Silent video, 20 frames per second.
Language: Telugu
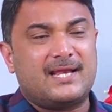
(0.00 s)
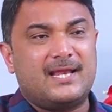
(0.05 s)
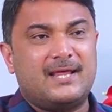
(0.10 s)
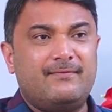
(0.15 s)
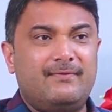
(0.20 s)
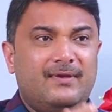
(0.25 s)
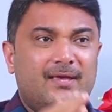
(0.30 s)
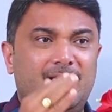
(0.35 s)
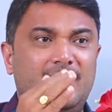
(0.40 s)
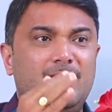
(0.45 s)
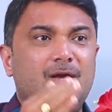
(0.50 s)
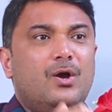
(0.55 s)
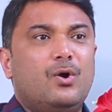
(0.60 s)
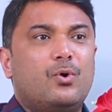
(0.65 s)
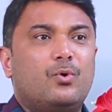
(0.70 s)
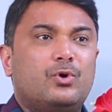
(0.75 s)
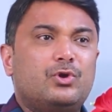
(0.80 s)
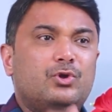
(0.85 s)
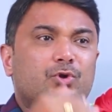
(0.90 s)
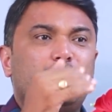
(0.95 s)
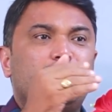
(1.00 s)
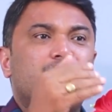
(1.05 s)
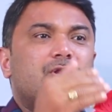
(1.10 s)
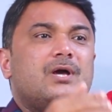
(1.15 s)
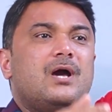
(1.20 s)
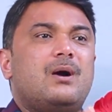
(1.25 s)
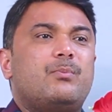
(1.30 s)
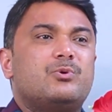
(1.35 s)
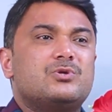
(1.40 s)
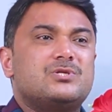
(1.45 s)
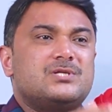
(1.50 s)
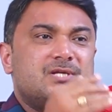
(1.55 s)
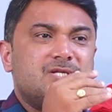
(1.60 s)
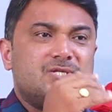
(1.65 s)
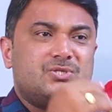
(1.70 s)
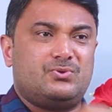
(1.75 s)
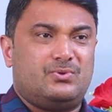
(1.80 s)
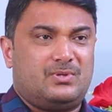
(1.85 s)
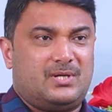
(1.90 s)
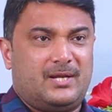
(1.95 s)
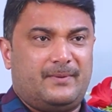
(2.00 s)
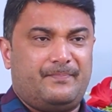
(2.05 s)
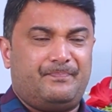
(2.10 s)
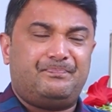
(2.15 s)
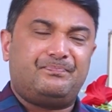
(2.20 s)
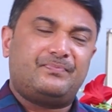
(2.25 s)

అనేవి కొద్ది కొద్దిగా బుజ్జగిస్తుంటాయి